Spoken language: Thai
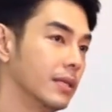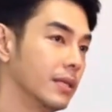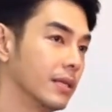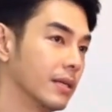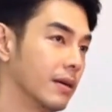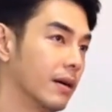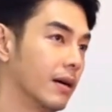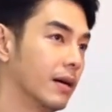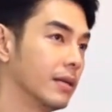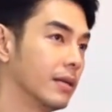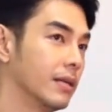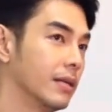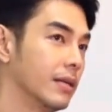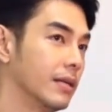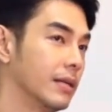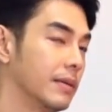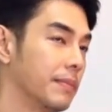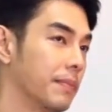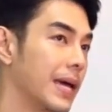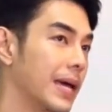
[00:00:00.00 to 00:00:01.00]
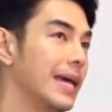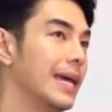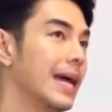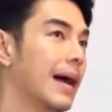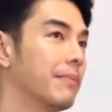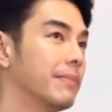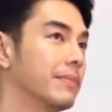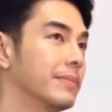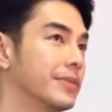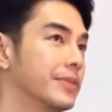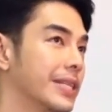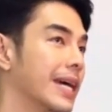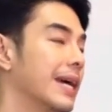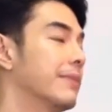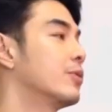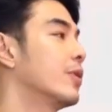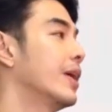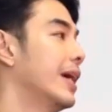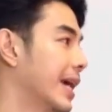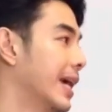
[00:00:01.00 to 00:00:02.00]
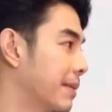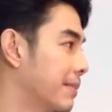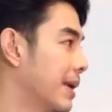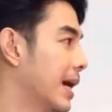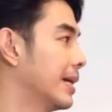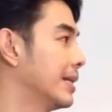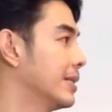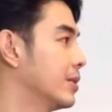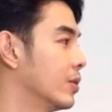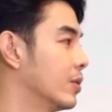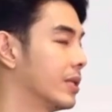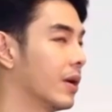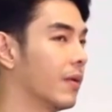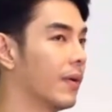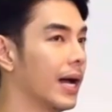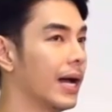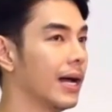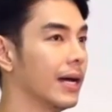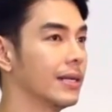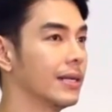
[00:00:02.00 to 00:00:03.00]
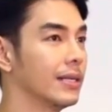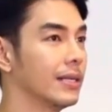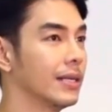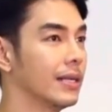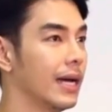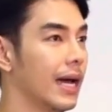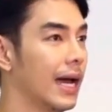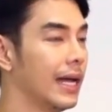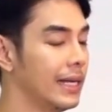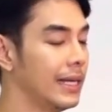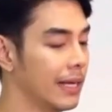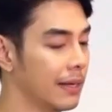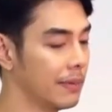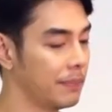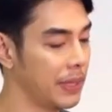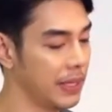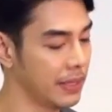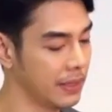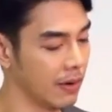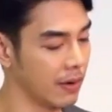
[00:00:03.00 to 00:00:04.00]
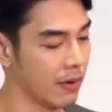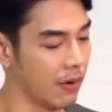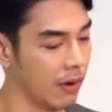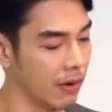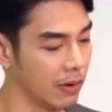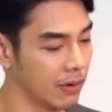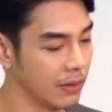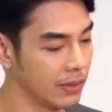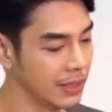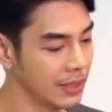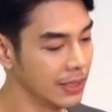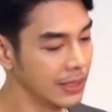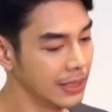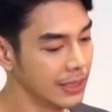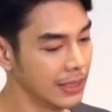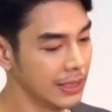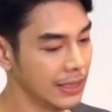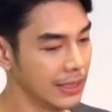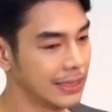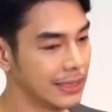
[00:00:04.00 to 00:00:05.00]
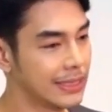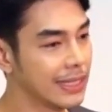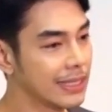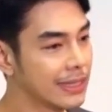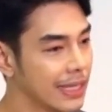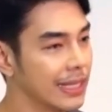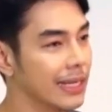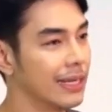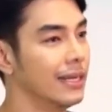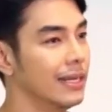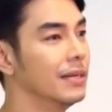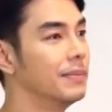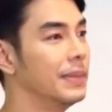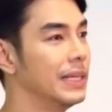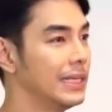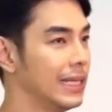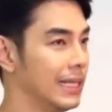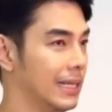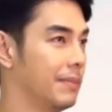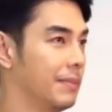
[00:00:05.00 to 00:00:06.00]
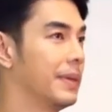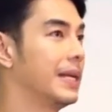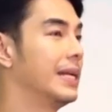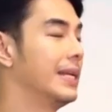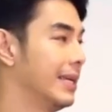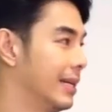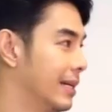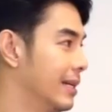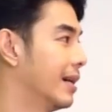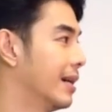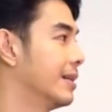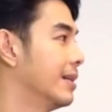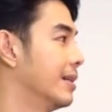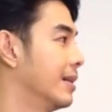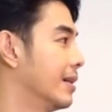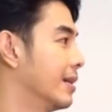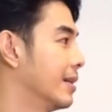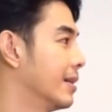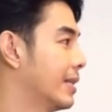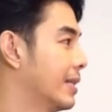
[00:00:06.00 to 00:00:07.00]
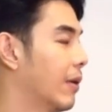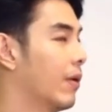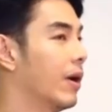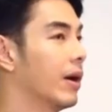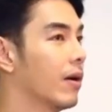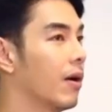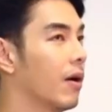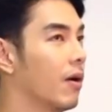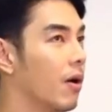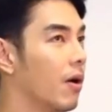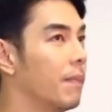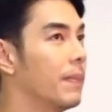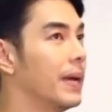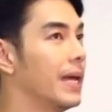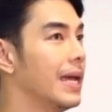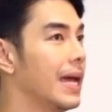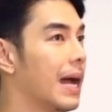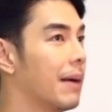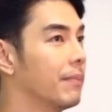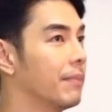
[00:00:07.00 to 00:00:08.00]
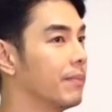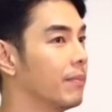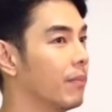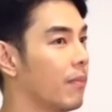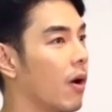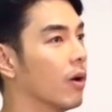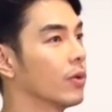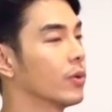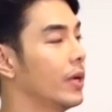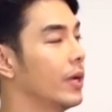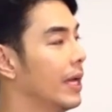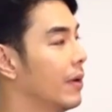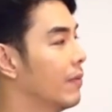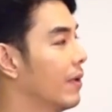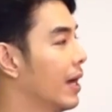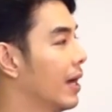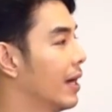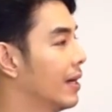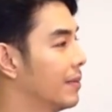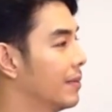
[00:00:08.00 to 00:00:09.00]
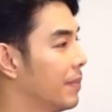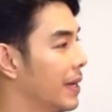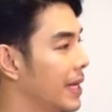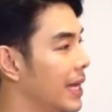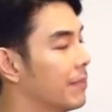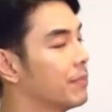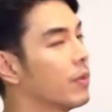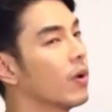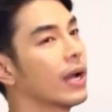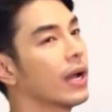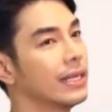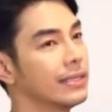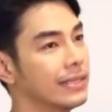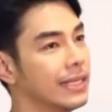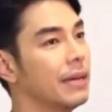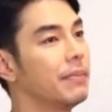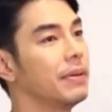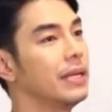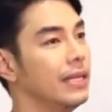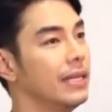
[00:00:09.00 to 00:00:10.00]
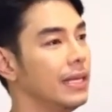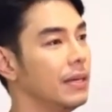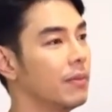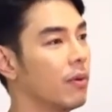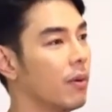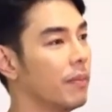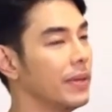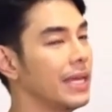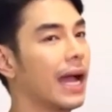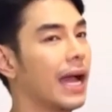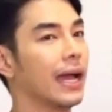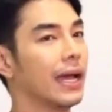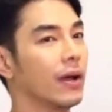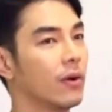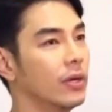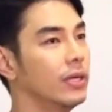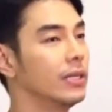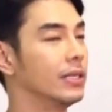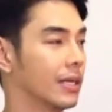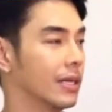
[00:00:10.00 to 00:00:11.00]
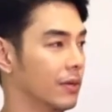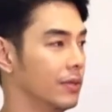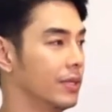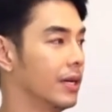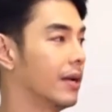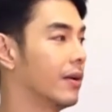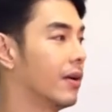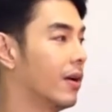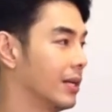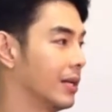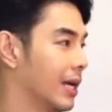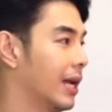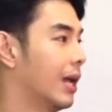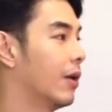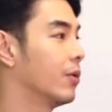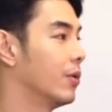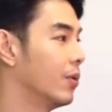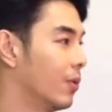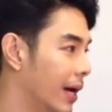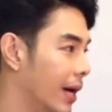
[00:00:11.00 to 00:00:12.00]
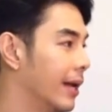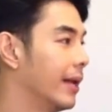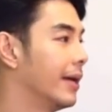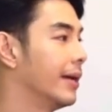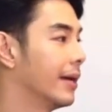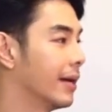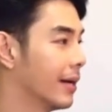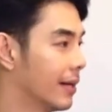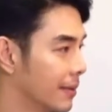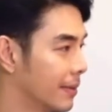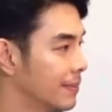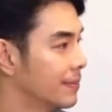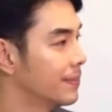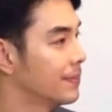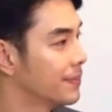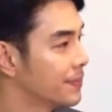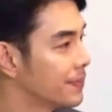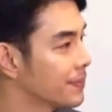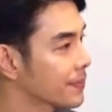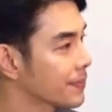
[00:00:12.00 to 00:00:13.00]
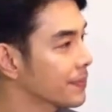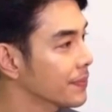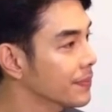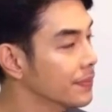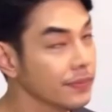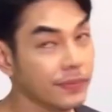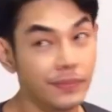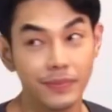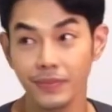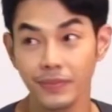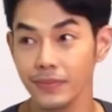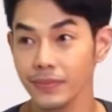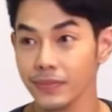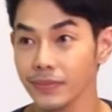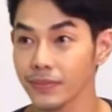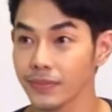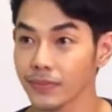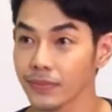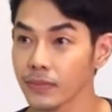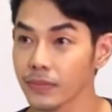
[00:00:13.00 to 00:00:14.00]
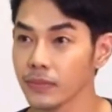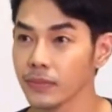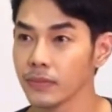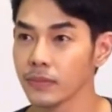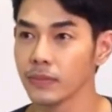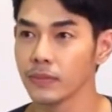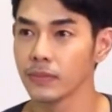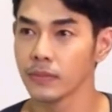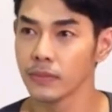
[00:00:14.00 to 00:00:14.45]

ก็พยายามเซฟตัวเองให้มากที่สุด แต่ว่าอันนี้เป็นเรื่องของจะติดหรือไม่ติดเป็นอีกเรื่องหนึ่งแต่ว่าก็พยายามบอกตัวเอง ว่าพยายามป้องกันเซฟให้ดีๆเพราะไม่อยากให้คนอื่นเขาเดือดร้อนกับเราด้วยอะไรเงี้ยจริงๆเรามีความสับสนใช่ไหมครับ